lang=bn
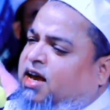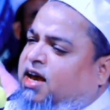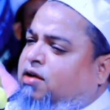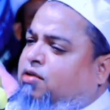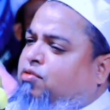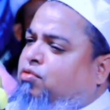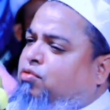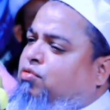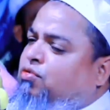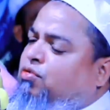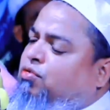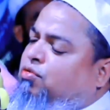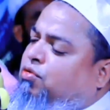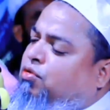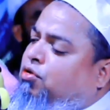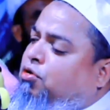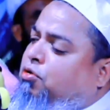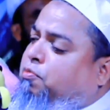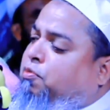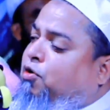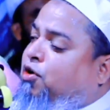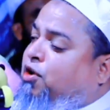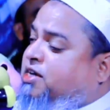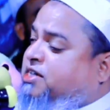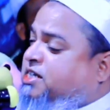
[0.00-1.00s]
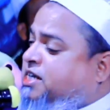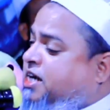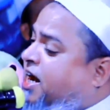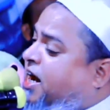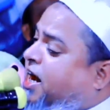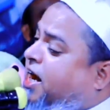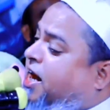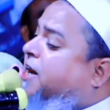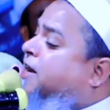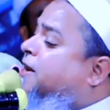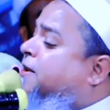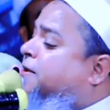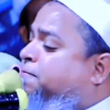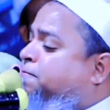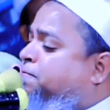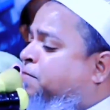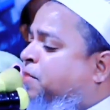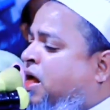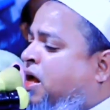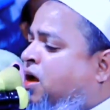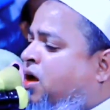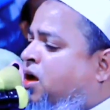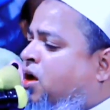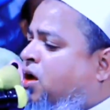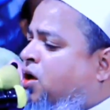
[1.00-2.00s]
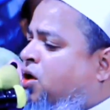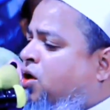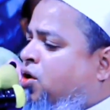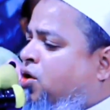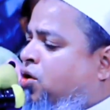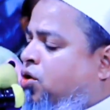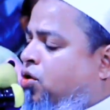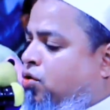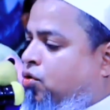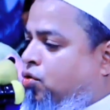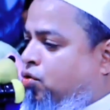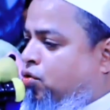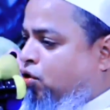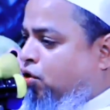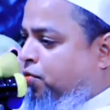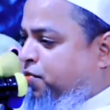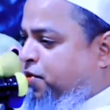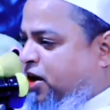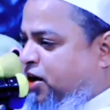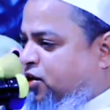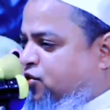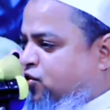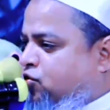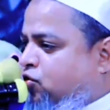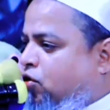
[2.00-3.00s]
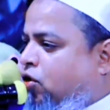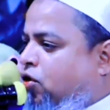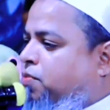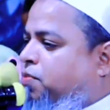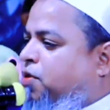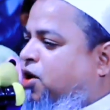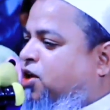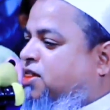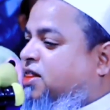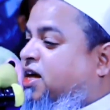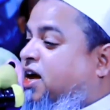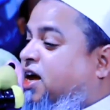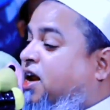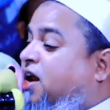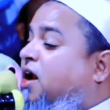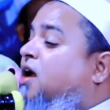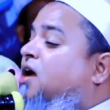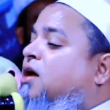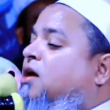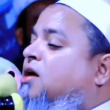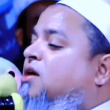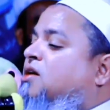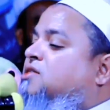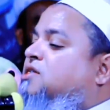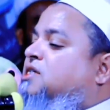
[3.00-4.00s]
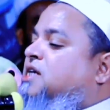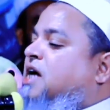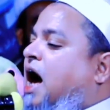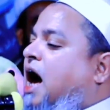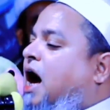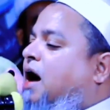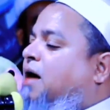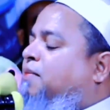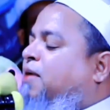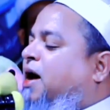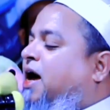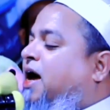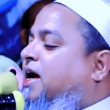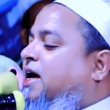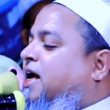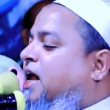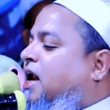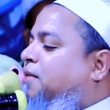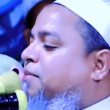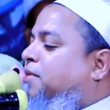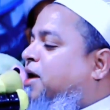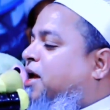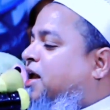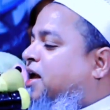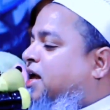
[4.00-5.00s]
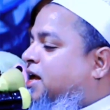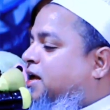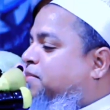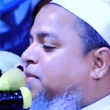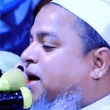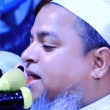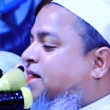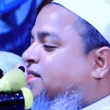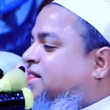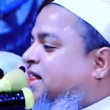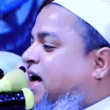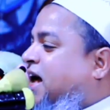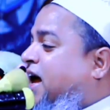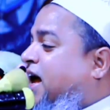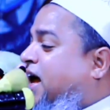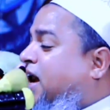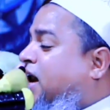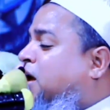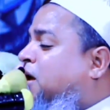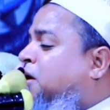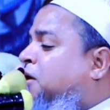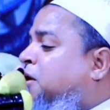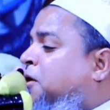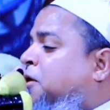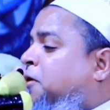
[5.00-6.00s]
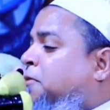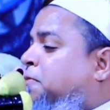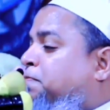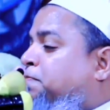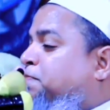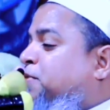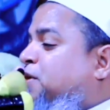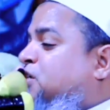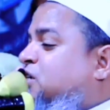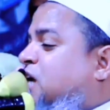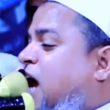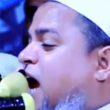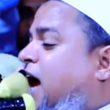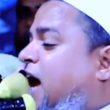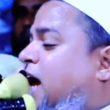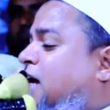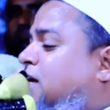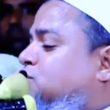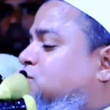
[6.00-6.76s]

এ গুণগুলো বলেছেন নবীর সোহবতের সাহাবা নামের ইমানদারের বিশেষ